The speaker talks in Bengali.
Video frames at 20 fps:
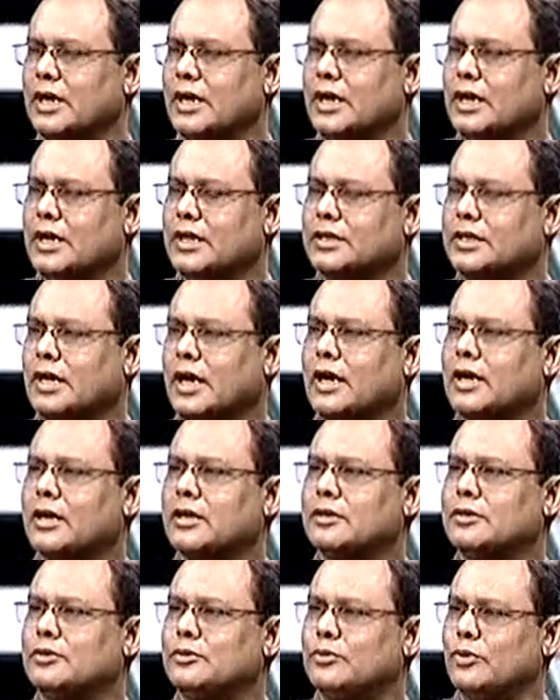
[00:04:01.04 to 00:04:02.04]
তার
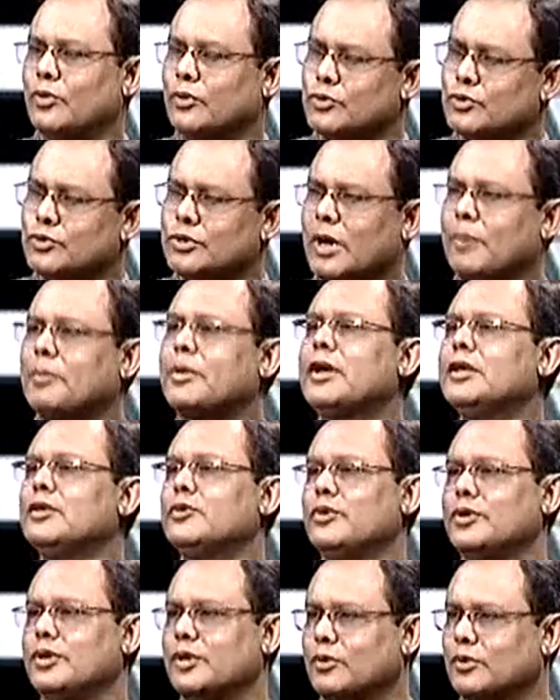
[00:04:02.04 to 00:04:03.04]
ওষুধ আমরাই
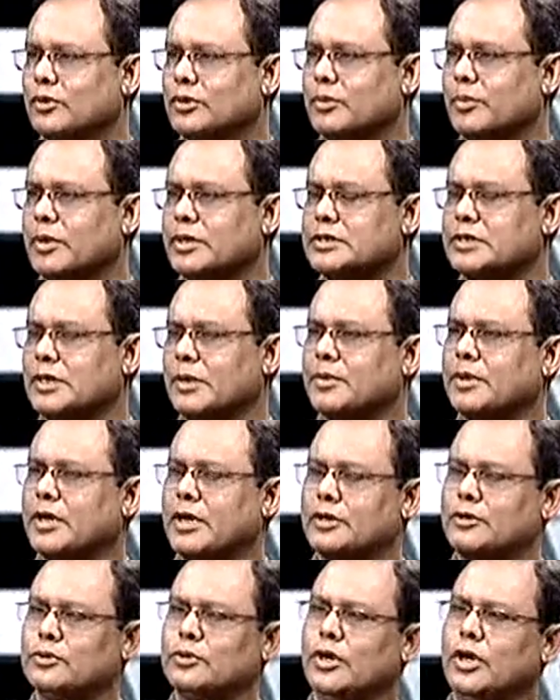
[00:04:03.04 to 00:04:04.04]
তৈরি করতে পারছি আপনাকে একটু
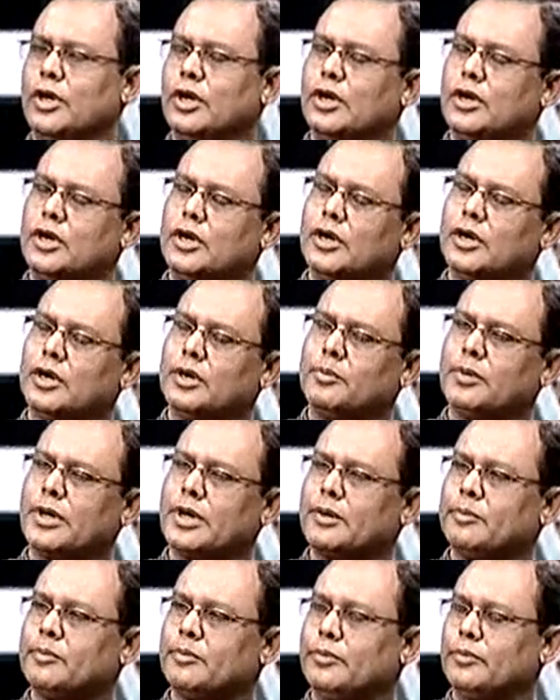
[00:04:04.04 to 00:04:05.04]
মানে
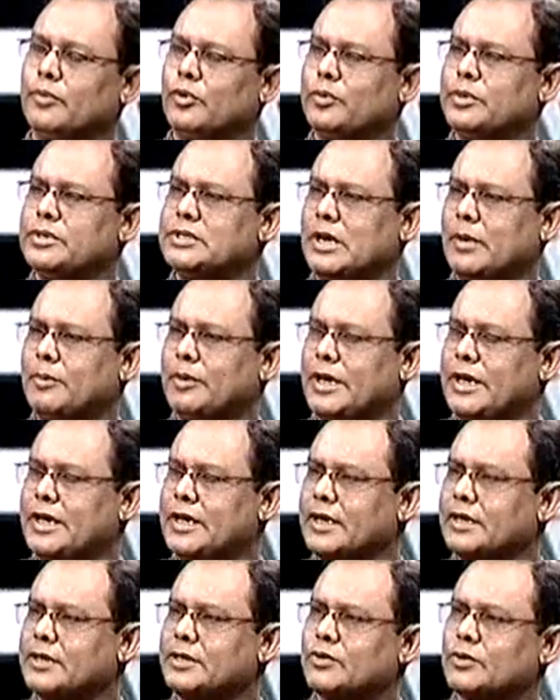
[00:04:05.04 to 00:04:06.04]
বলবেন যে এই
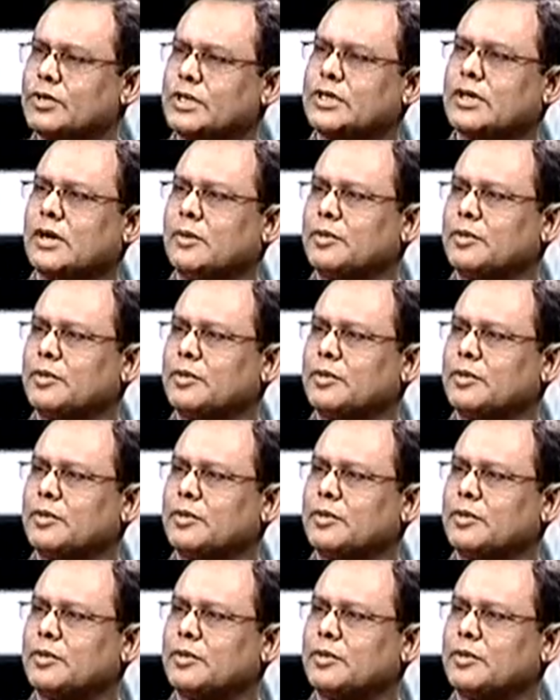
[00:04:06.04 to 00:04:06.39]
ক্ষেত্রটাতে আমাদের